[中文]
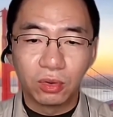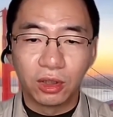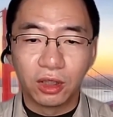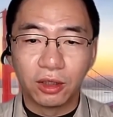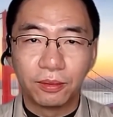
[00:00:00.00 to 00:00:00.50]

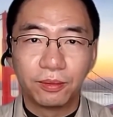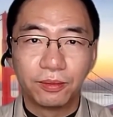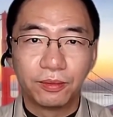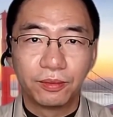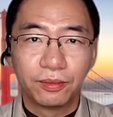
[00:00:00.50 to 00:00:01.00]
很多的。
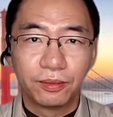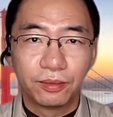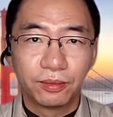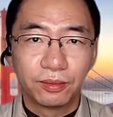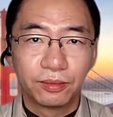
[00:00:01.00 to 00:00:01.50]
嗯，
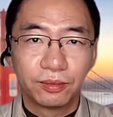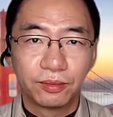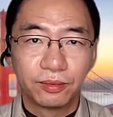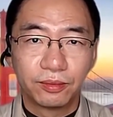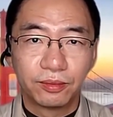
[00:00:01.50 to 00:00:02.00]

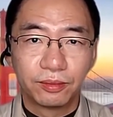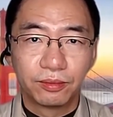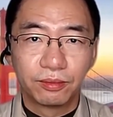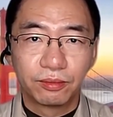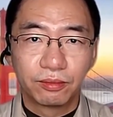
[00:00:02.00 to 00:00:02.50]

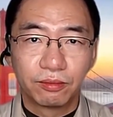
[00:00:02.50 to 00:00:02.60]
呃，